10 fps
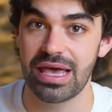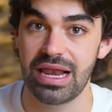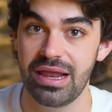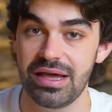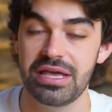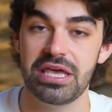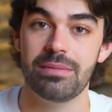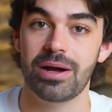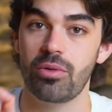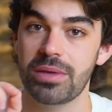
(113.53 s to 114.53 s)
él
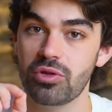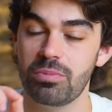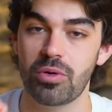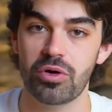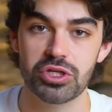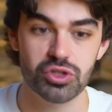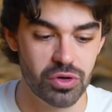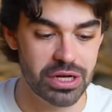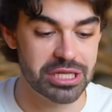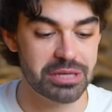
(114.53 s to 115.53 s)
iba comiendo un poco de
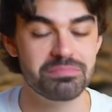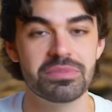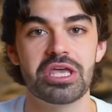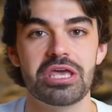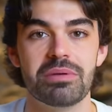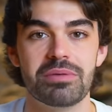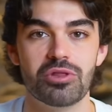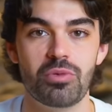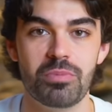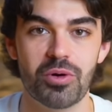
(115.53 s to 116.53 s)
chocolate y
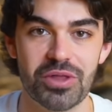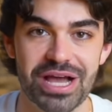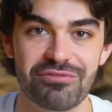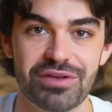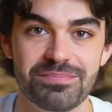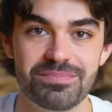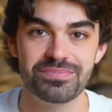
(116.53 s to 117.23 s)
bebiendo un poco de café